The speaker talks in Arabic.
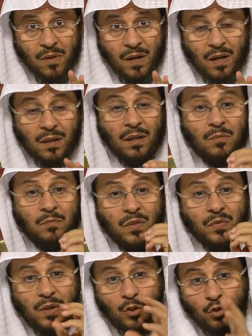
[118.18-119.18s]
اللهم
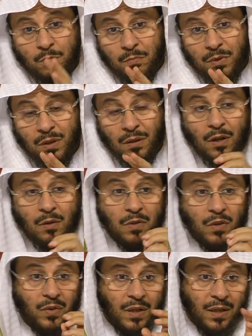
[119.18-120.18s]
اغفر لأمي اللهم
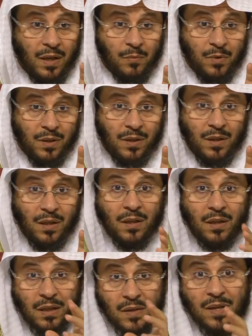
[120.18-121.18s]
اغفر لأبي
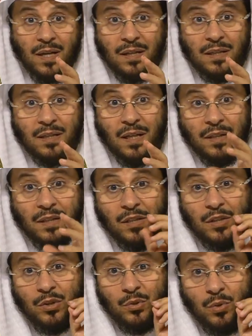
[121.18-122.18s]
كذلك
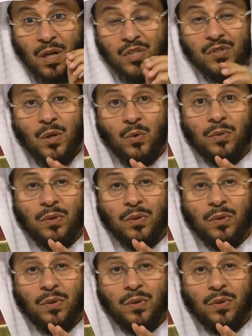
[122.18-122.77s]
يعني يخصون